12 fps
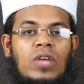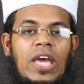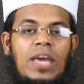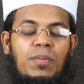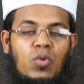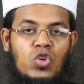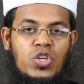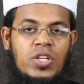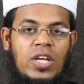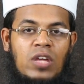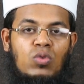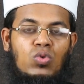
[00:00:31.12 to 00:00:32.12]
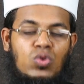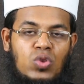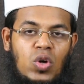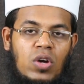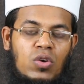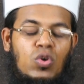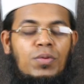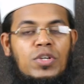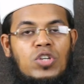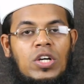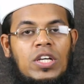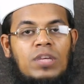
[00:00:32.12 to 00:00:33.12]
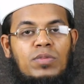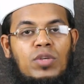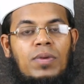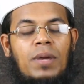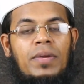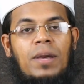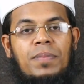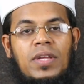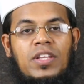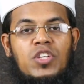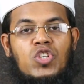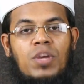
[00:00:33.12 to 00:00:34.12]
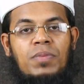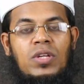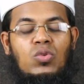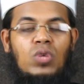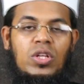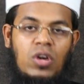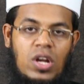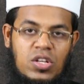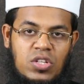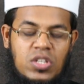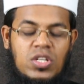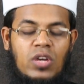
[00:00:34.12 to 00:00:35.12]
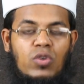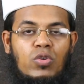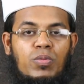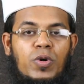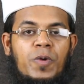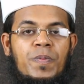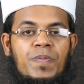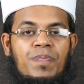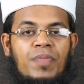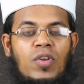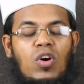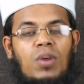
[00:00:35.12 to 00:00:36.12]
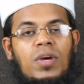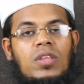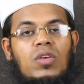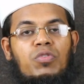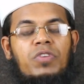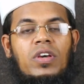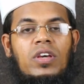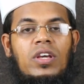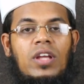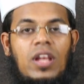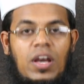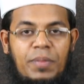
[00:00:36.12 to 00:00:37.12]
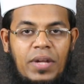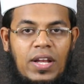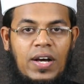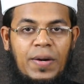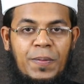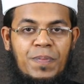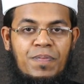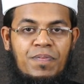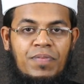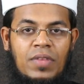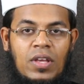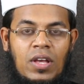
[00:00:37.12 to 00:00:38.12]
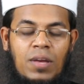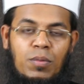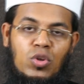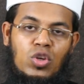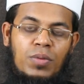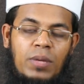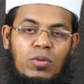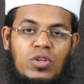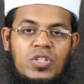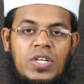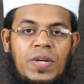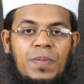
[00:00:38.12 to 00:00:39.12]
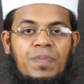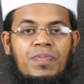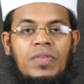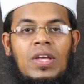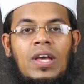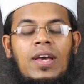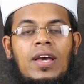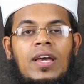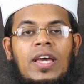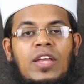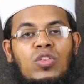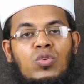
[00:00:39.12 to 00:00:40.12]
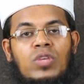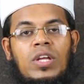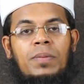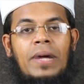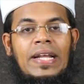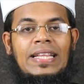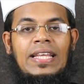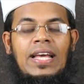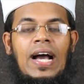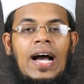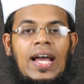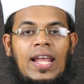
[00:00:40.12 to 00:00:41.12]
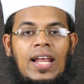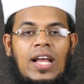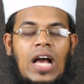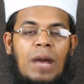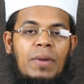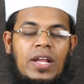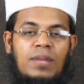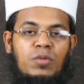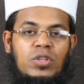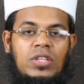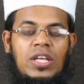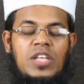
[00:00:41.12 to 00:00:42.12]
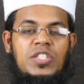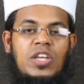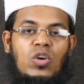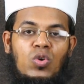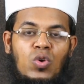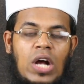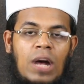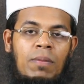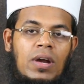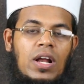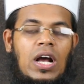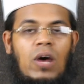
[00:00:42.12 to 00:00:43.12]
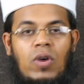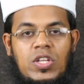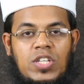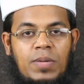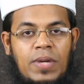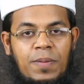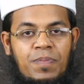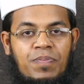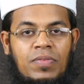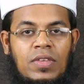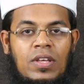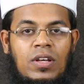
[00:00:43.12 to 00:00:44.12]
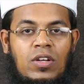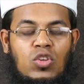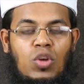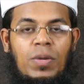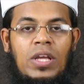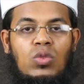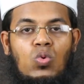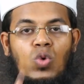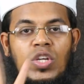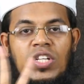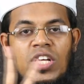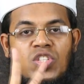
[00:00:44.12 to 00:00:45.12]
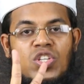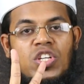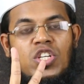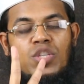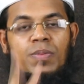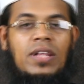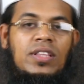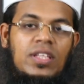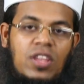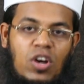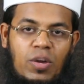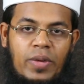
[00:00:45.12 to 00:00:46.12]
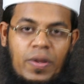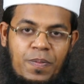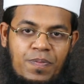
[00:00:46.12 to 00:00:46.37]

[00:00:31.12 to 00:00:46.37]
এই প্রশ্নের উত্তর খুবই সংক্ষিপ্তভাবে আপনাদের সামনে তুলে ধরার চেষ্টা করব আমা তৌফিকি ইল্লা বিল্লাহ প্রথমেই বলছি হিন্দুদের বাড়িতে হালাল খাবারের মধ্যে যে কোনো খাবার খাওয়া যাবে তবে দুইটা জিনিস বাদ দিতে হবে